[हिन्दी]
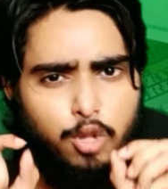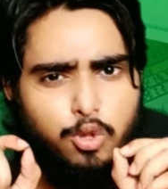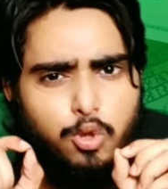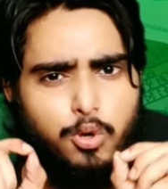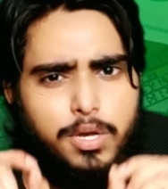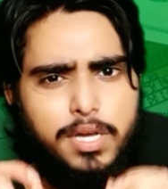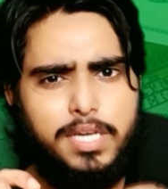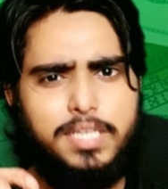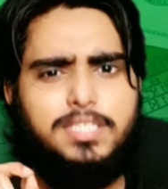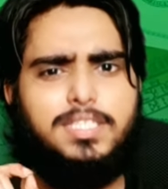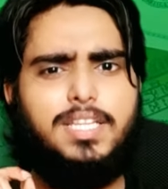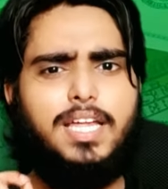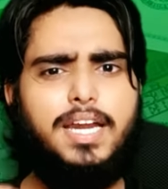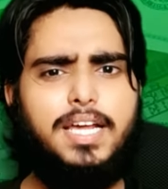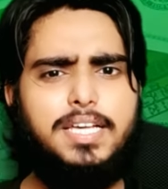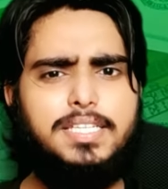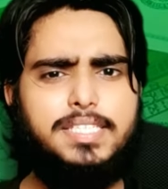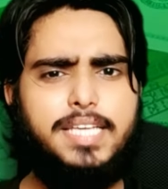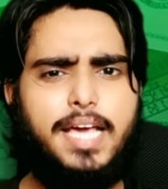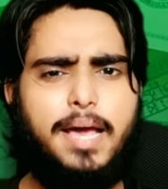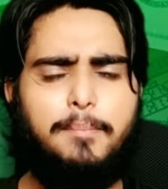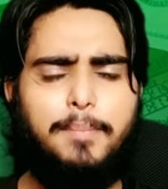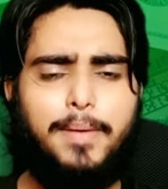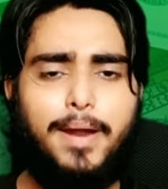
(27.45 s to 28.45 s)
तो किस तरीके
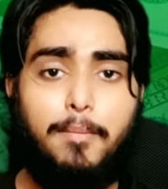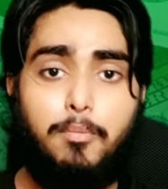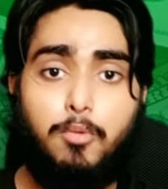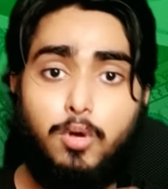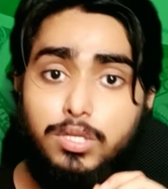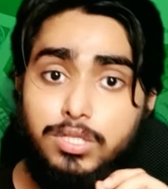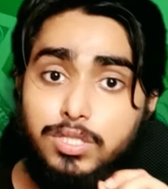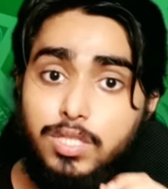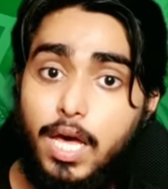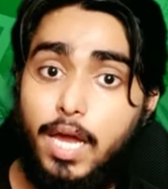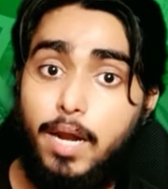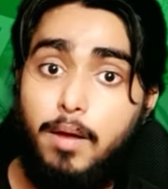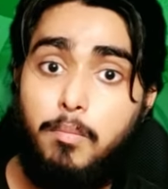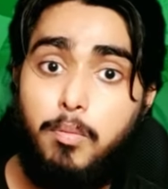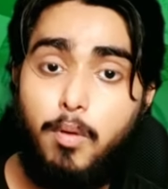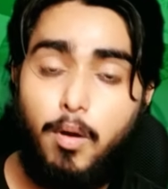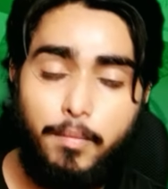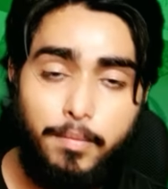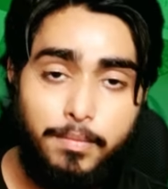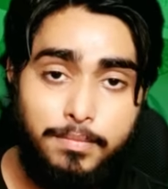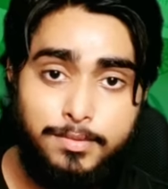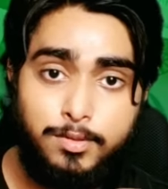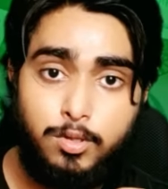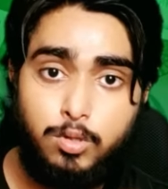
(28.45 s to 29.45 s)
से यहाँ पर आपको इन सारी
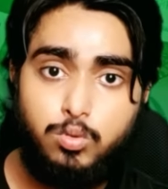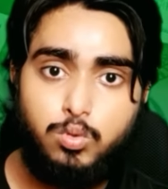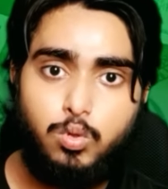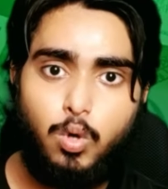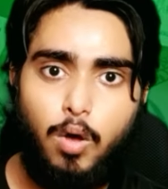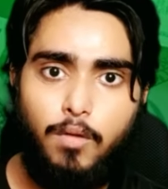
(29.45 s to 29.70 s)
प्रॉब्लम्स को